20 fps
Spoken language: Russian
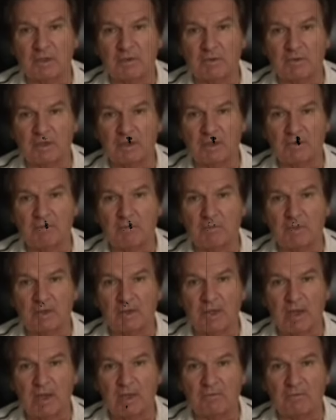она уже не
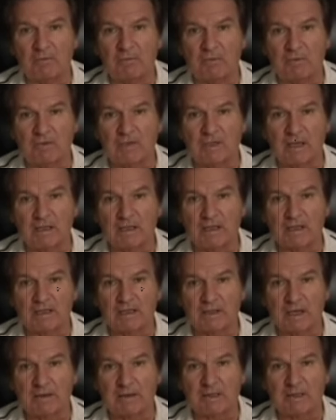выполняет функции этой
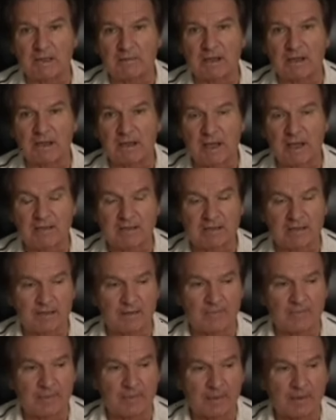самой
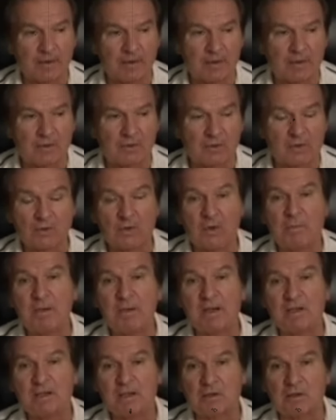каски. То есть что
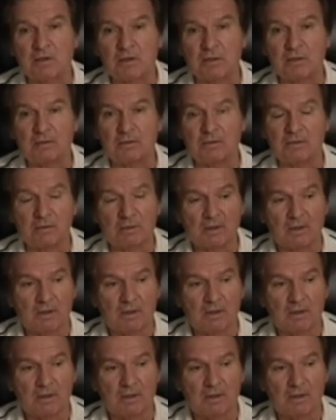произошло?